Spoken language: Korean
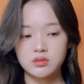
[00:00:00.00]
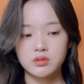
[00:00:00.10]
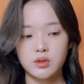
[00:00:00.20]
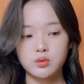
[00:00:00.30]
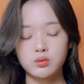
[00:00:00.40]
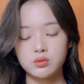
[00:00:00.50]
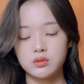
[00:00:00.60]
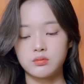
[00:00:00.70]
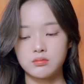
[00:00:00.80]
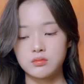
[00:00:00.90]
제
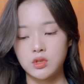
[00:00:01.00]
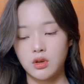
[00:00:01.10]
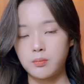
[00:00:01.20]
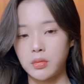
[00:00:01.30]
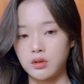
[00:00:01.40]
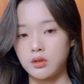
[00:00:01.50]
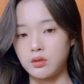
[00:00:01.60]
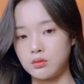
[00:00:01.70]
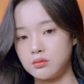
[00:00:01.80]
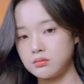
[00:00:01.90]
속옷은 제가
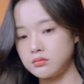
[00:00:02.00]
빨게요.